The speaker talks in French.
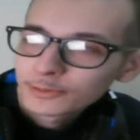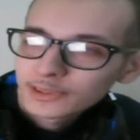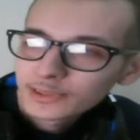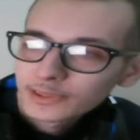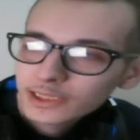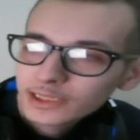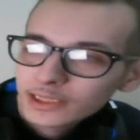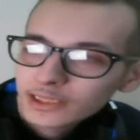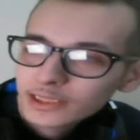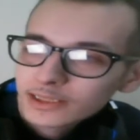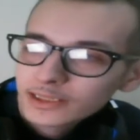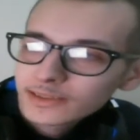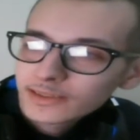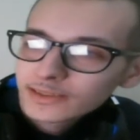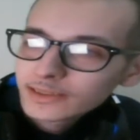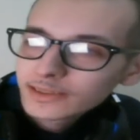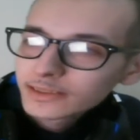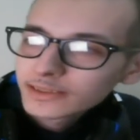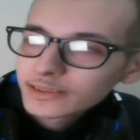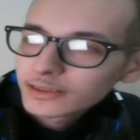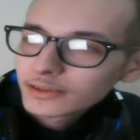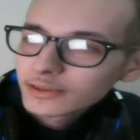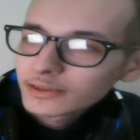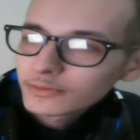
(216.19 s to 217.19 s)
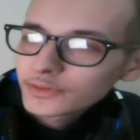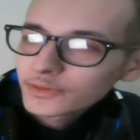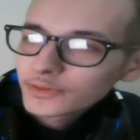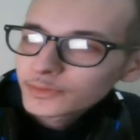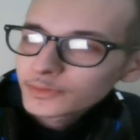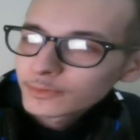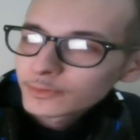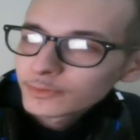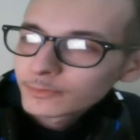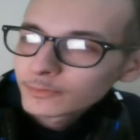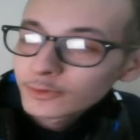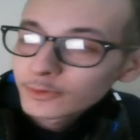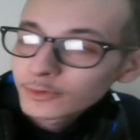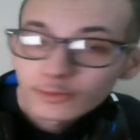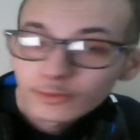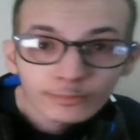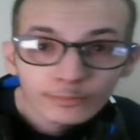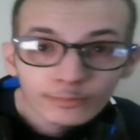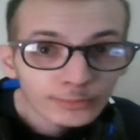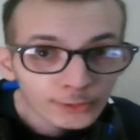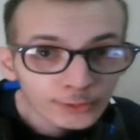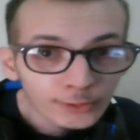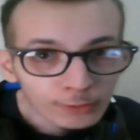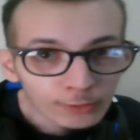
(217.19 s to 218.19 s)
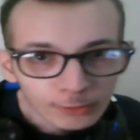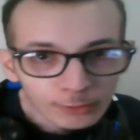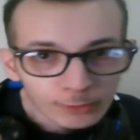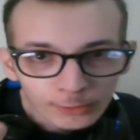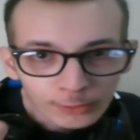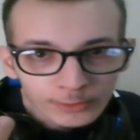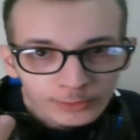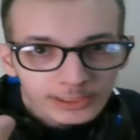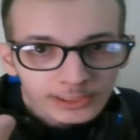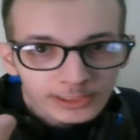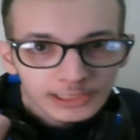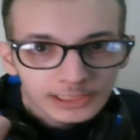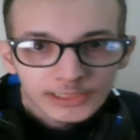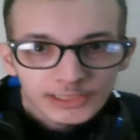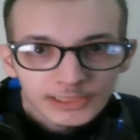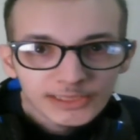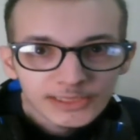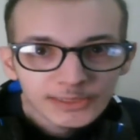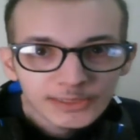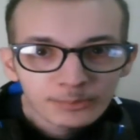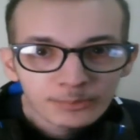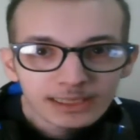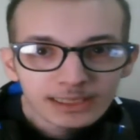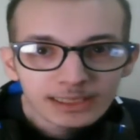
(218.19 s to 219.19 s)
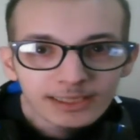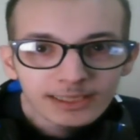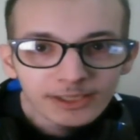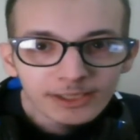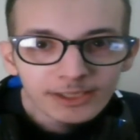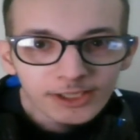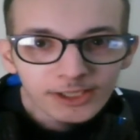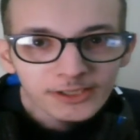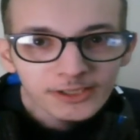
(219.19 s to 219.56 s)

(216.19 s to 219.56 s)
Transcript: stressé là en ce moment. Prends le hand spinner.